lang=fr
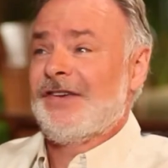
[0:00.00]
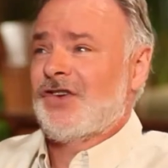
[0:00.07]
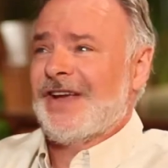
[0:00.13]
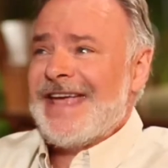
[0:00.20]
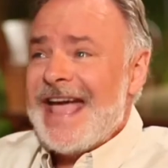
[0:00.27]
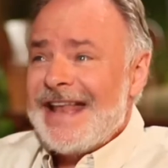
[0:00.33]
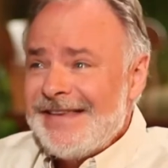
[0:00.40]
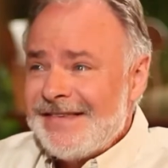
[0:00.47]
Et je
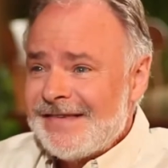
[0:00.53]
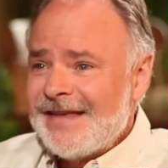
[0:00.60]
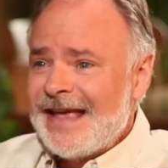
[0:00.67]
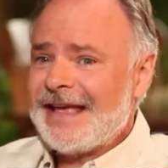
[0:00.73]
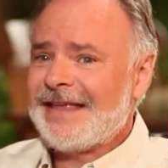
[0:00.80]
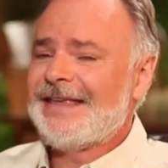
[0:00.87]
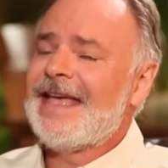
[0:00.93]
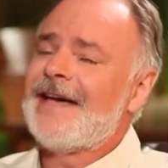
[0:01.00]

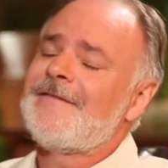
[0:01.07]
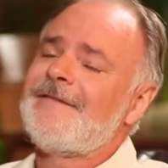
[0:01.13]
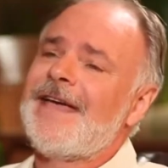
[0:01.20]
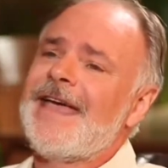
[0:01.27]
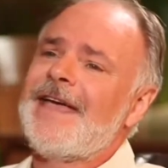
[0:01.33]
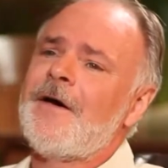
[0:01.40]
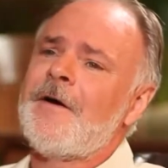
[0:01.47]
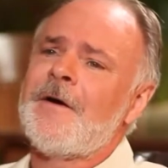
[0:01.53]
réalisais qu'il y
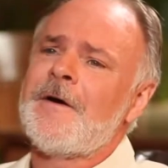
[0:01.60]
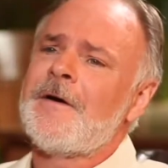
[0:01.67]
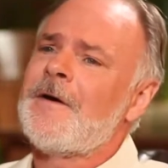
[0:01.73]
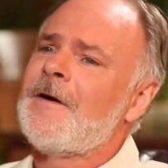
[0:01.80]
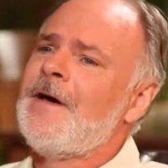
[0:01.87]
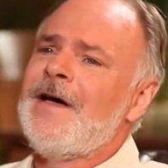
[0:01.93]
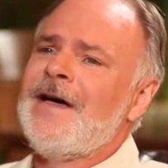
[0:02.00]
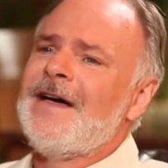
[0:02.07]
avait euh,
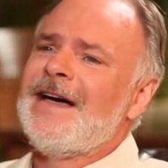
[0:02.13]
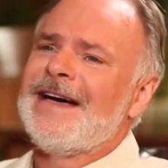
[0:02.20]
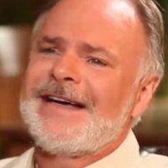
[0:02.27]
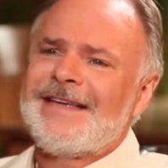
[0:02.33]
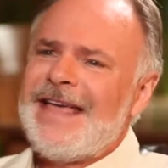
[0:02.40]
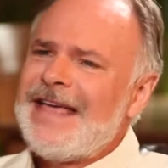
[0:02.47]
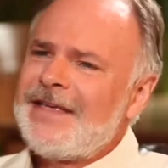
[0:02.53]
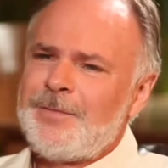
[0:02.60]

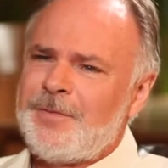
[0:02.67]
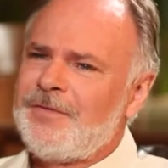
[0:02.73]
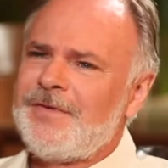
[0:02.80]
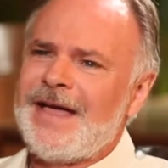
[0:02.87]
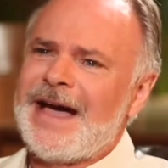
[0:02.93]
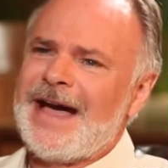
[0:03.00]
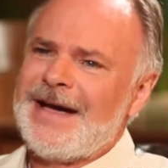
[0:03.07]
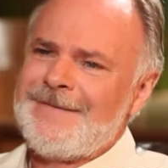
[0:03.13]
rien qui
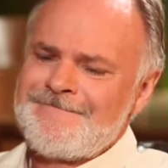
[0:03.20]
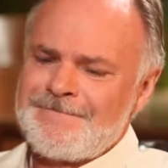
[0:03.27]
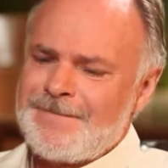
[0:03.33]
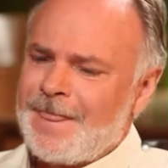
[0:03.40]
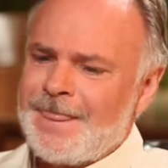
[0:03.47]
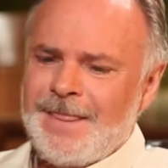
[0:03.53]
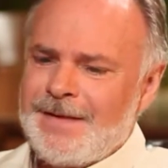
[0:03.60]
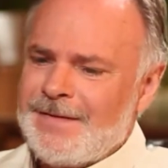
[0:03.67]
pouvait
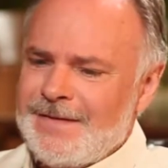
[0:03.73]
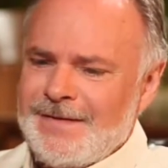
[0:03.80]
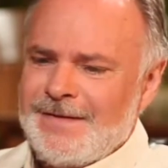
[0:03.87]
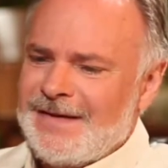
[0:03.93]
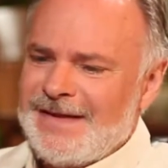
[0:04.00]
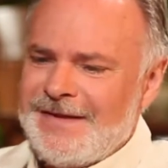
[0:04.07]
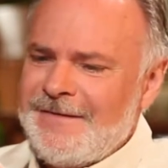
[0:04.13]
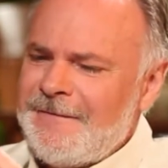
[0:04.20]

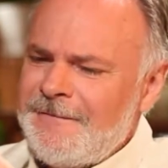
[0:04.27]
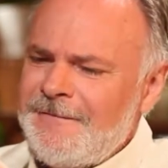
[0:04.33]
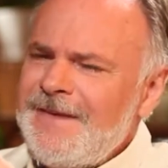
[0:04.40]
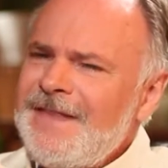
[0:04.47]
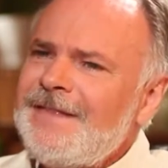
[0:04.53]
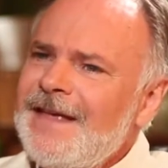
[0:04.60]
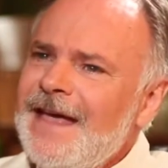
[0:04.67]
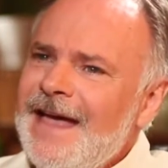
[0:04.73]
qui
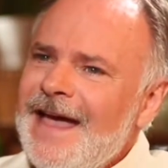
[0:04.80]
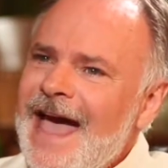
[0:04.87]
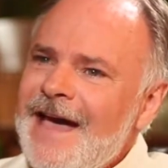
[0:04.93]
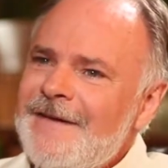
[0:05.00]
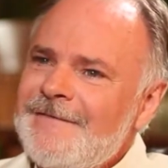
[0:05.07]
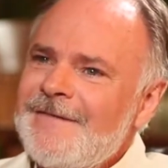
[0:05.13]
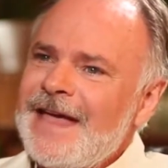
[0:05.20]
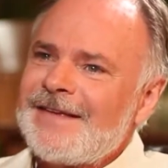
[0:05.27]
fitait
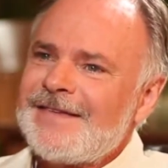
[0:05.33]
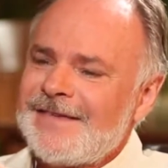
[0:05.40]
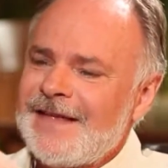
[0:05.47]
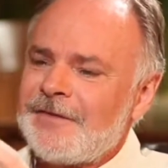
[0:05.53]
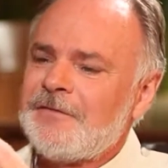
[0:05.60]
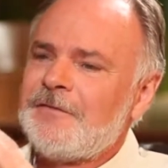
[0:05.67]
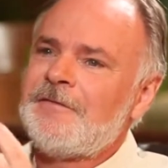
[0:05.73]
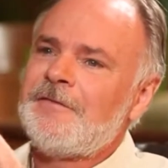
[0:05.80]
avec
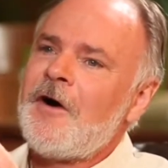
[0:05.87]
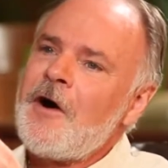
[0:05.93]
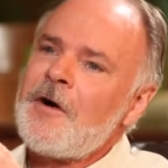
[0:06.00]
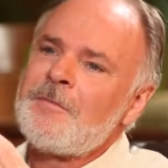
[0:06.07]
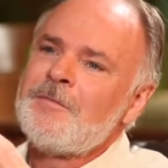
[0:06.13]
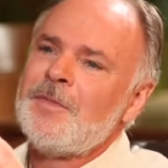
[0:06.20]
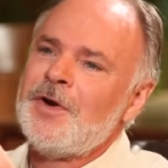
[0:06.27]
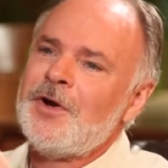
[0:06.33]
cette
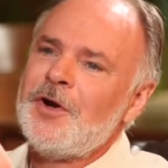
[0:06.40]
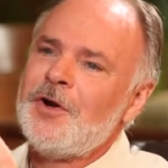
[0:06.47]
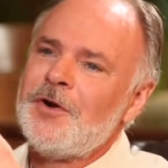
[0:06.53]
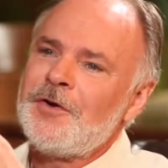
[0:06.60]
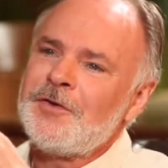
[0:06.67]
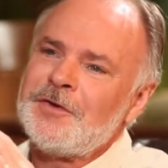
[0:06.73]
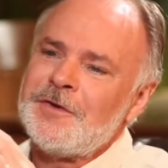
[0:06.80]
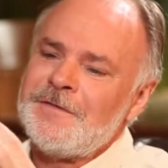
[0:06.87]

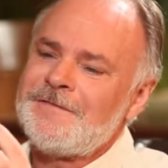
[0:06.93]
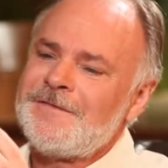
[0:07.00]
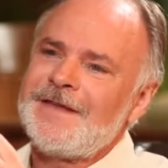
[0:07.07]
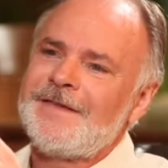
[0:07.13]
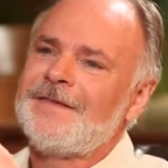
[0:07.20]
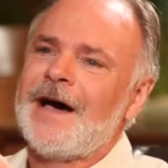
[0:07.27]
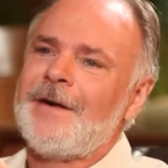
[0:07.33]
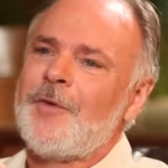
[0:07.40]
forme-là de
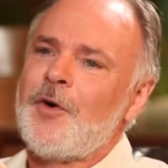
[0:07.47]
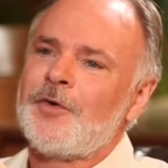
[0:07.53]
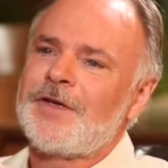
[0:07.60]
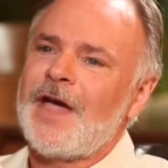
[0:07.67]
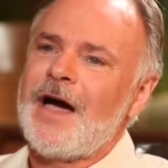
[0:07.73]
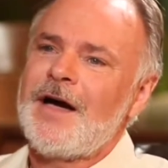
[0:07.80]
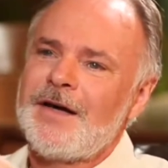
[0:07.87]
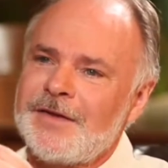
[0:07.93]
vide dans mon
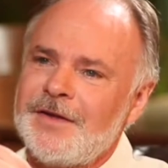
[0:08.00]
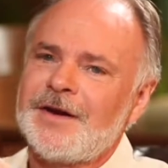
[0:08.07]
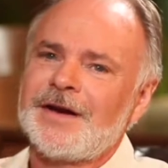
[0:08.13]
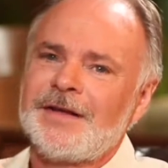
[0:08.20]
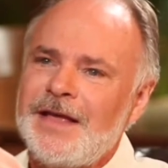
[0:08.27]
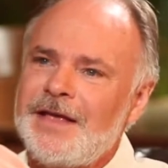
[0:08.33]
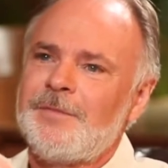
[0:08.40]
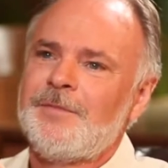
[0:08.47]
cœur. Il n'y a
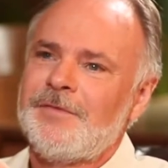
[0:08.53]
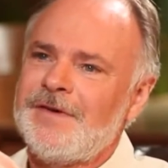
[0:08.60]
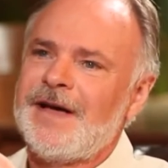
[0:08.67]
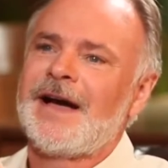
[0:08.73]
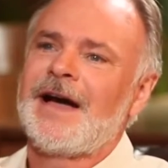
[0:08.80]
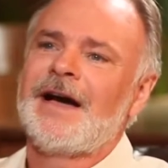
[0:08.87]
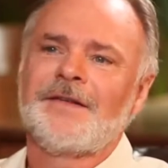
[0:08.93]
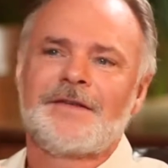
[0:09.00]
rien qui
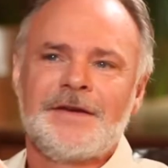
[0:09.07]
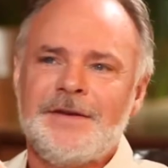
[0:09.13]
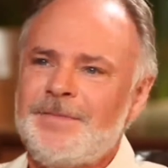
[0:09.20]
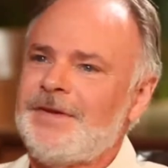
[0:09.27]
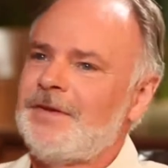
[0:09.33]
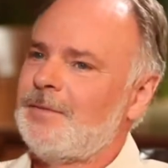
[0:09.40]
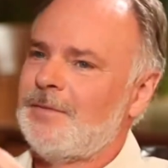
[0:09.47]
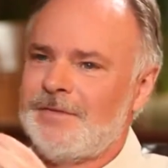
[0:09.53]
pouvait rentrer et
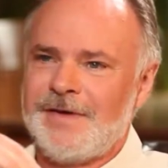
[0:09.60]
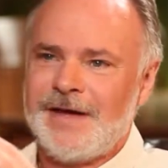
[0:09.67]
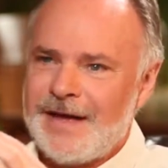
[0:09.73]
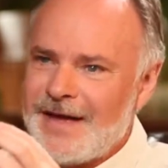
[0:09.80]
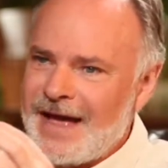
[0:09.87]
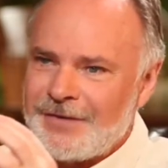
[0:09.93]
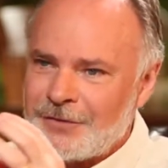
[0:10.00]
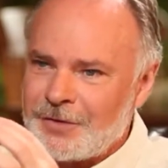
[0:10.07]
qui
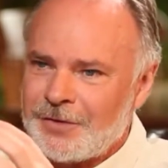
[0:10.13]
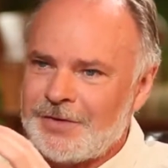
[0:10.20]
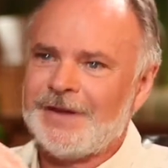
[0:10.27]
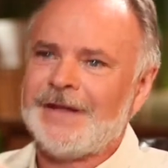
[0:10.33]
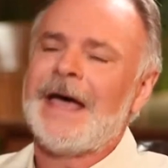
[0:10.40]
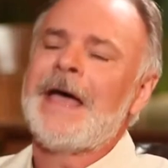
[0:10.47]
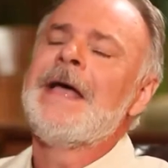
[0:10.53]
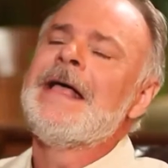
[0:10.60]
pouvait être de...